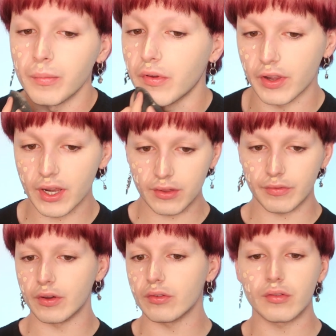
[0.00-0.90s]
Mais vous voyez la
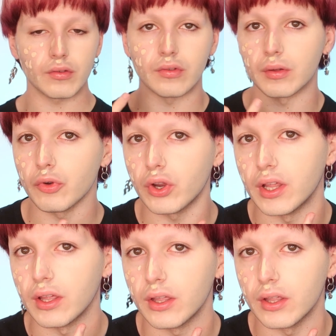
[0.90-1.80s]
différence Vraiment, il
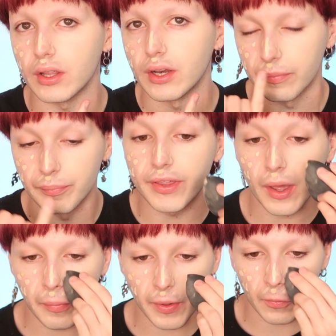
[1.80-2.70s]
est il est
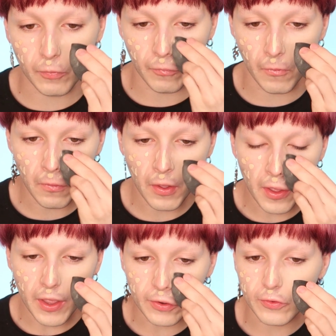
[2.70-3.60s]
bien bien couvrant
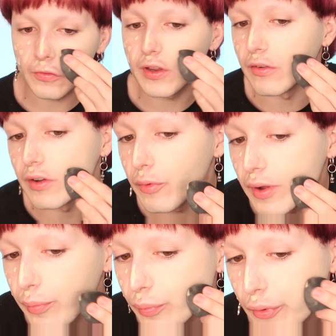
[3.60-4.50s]
et je trouve qu'il a vraiment
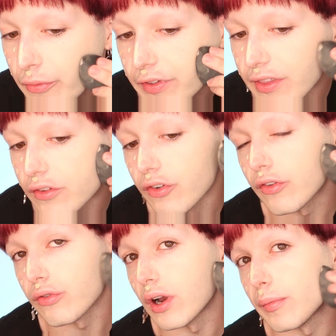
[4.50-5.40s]
un beau fini genre
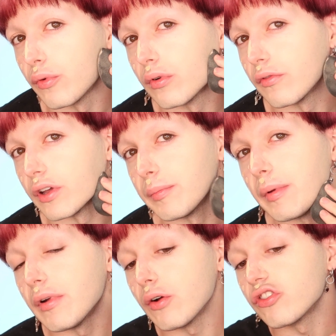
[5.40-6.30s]
sur la peau. Vous voyez
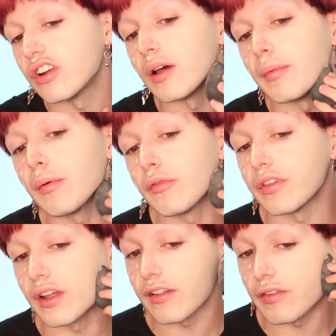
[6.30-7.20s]
même là où j'ai de la barre au
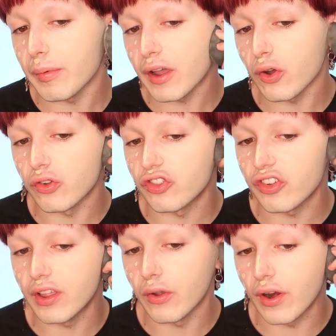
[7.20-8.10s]
final ça fait pas
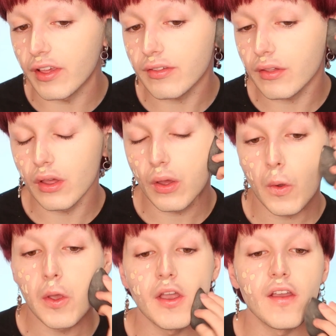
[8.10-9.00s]
crunchy dégueulasse
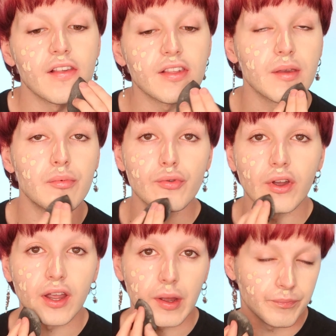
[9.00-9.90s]
ce qui est plutôt
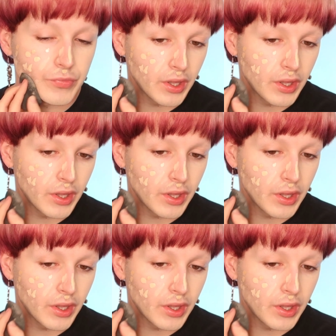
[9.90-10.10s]
agréable.